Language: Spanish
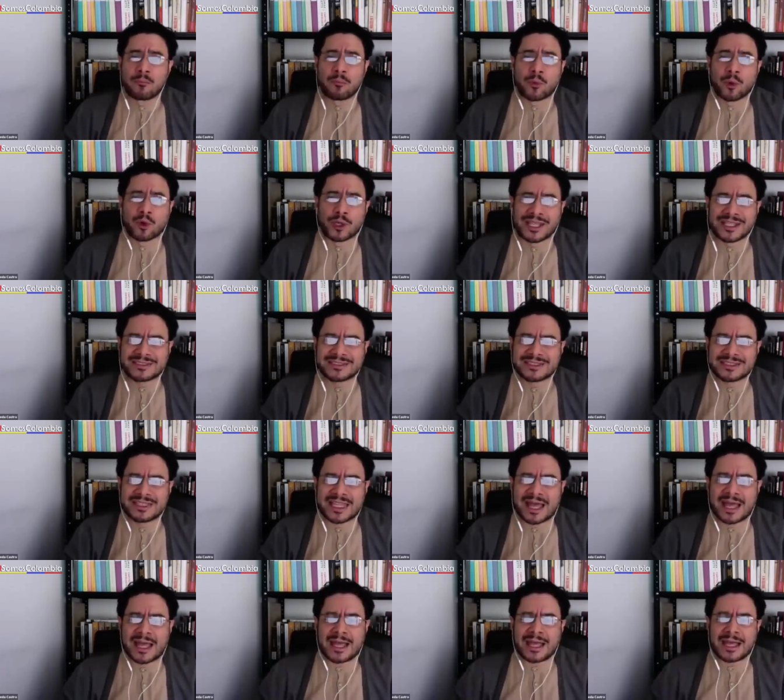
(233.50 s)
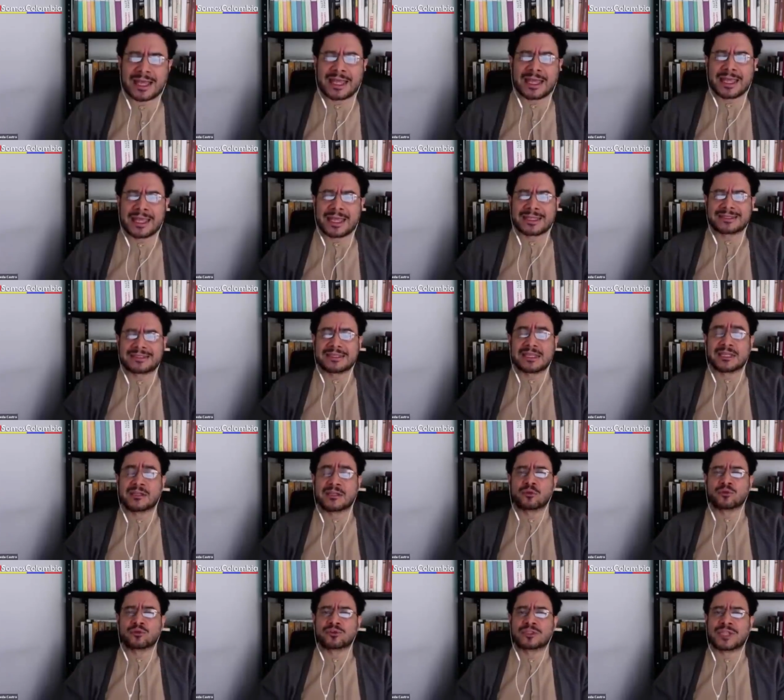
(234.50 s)
Por esta eh,
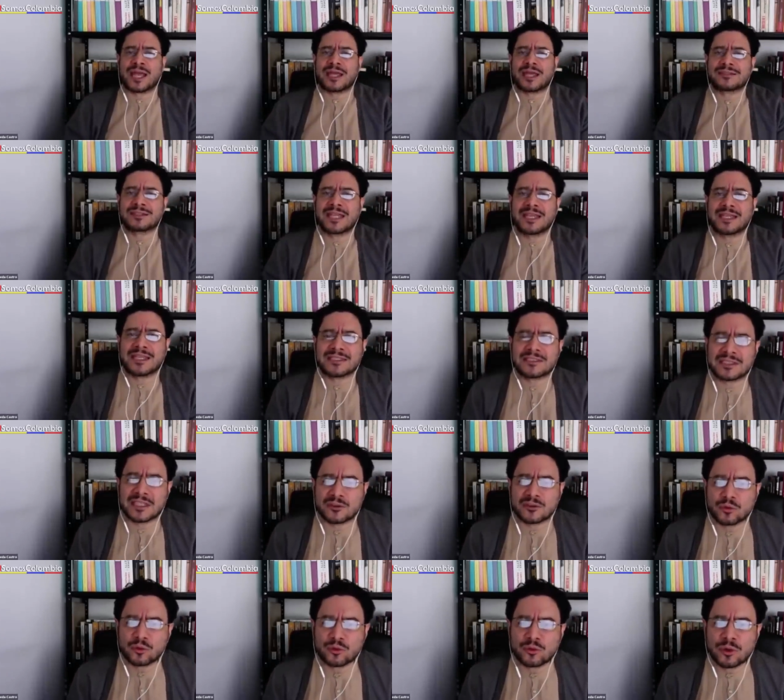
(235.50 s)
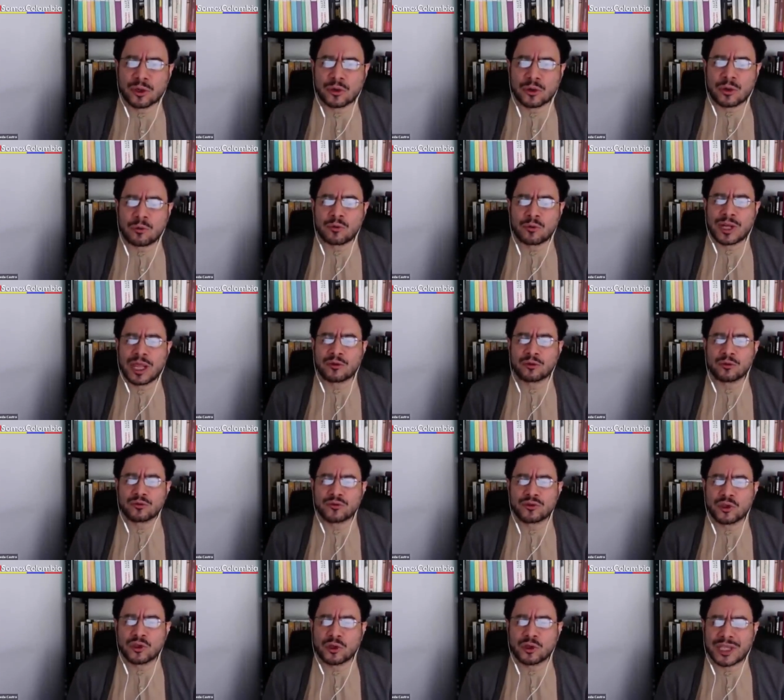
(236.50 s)
circunstancia, y este es un, un,
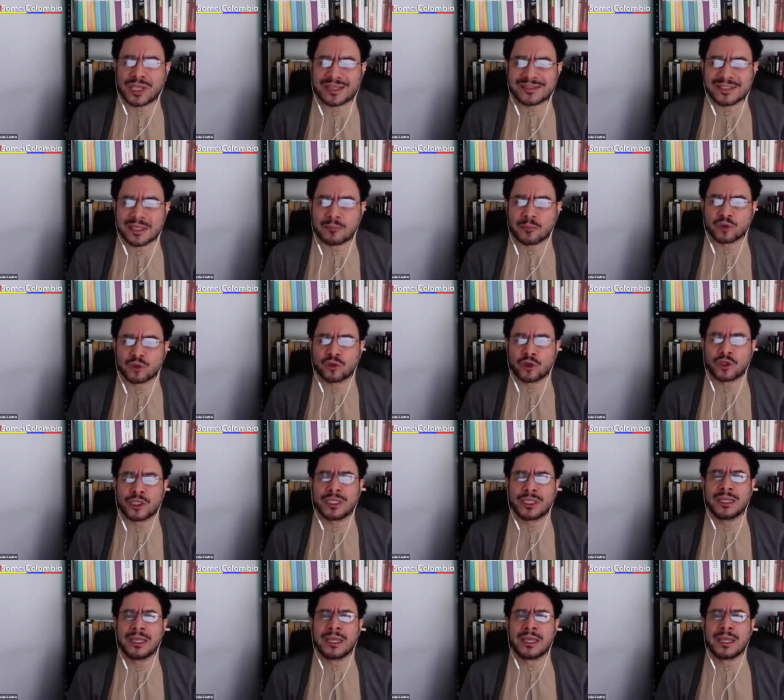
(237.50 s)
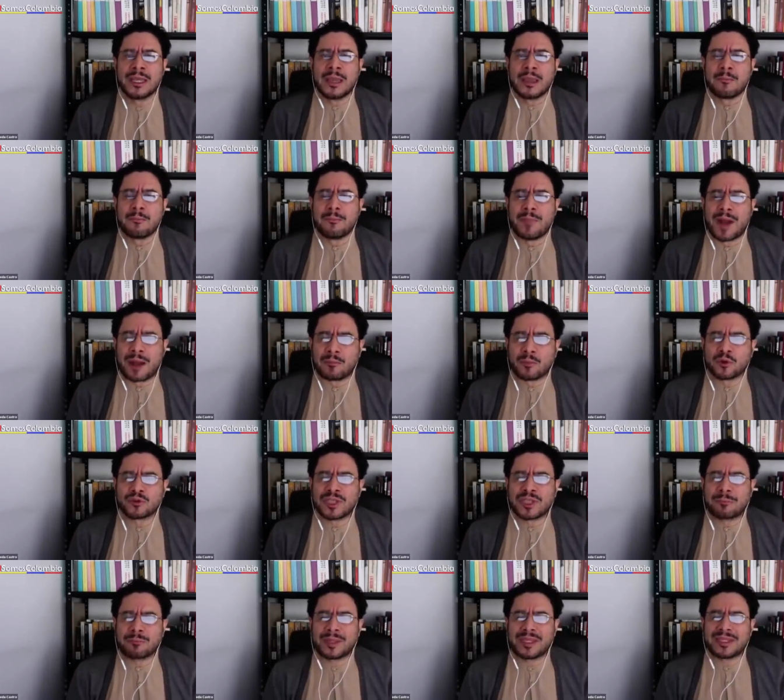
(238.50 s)
anuncio que hacemos hoy,
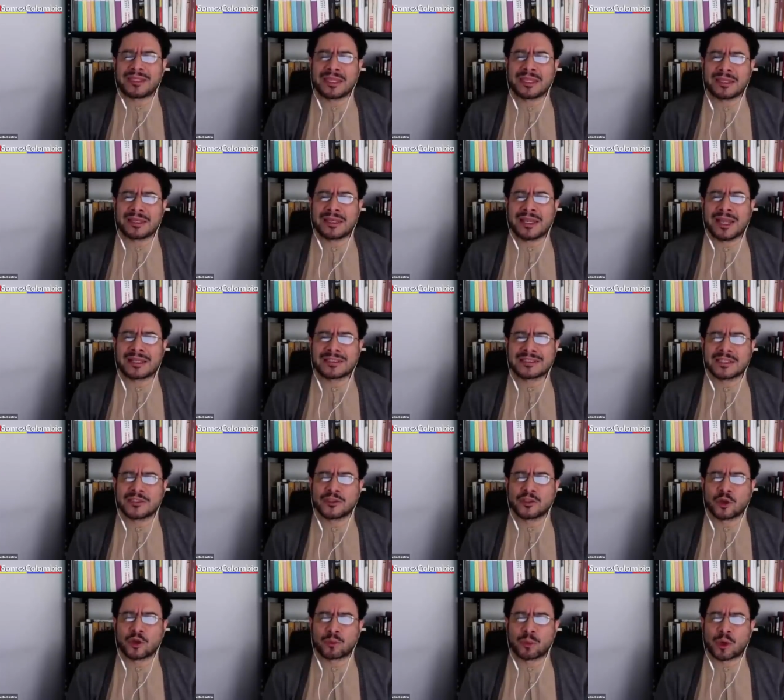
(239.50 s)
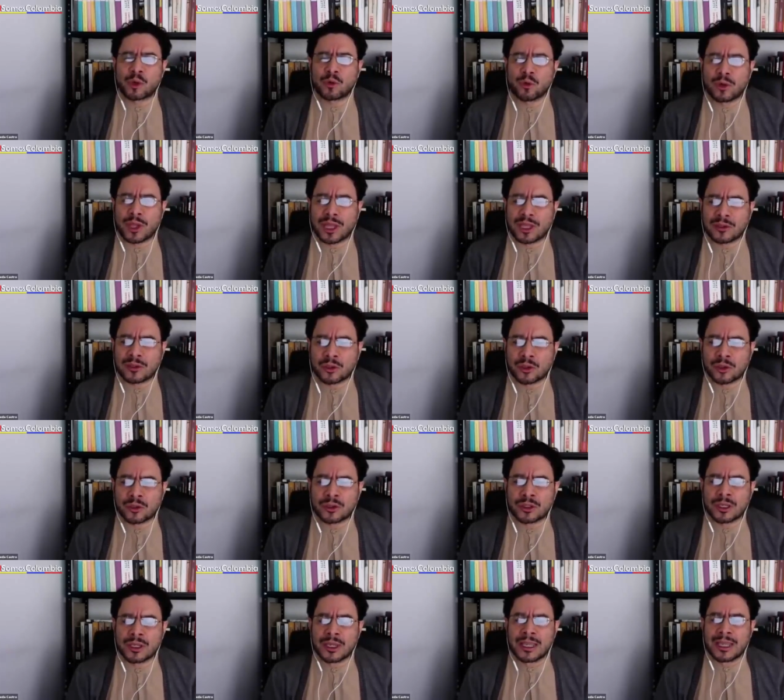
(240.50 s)
vamos a pedirle al señor
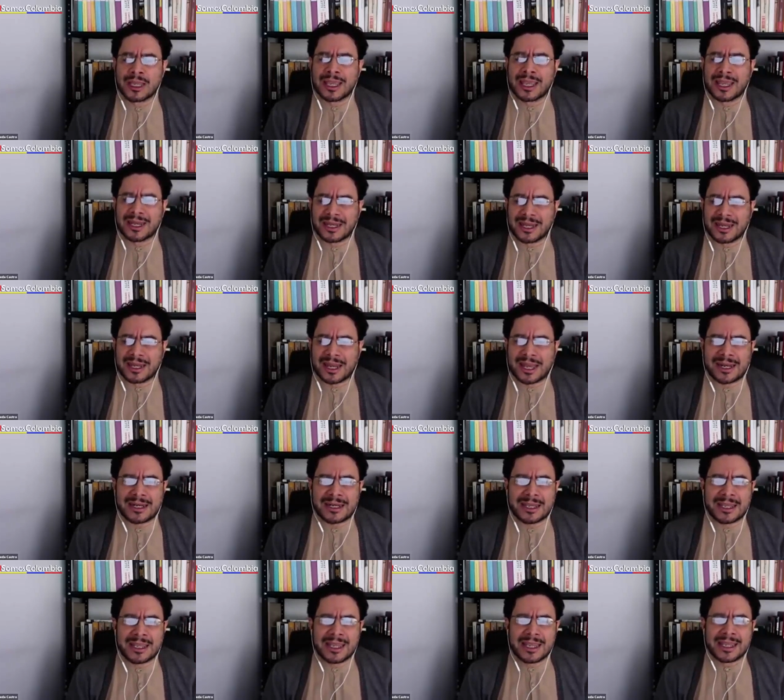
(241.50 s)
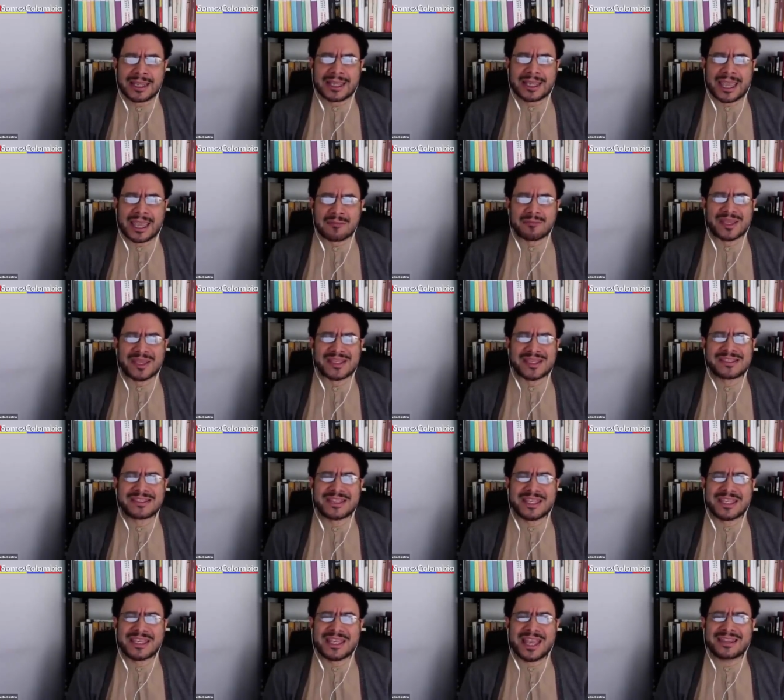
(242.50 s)
procurador general que
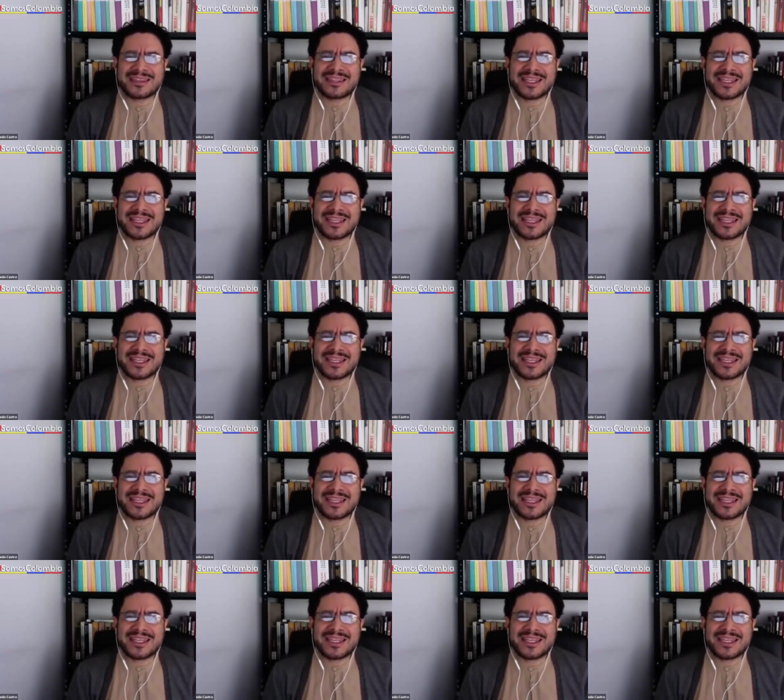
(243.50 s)
investiga a